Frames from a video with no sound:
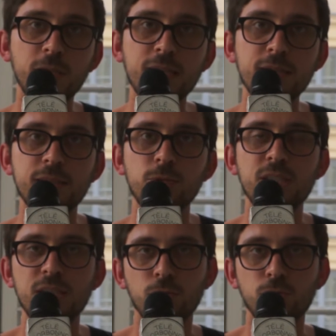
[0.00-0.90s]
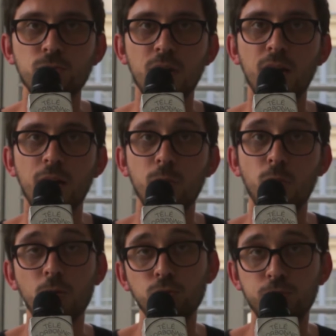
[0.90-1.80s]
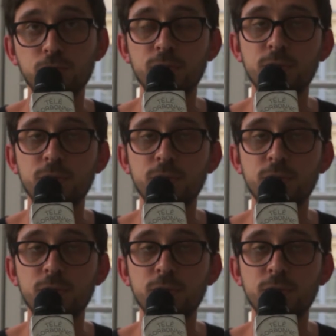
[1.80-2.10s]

du prix, c'est aussi surtout un, coup de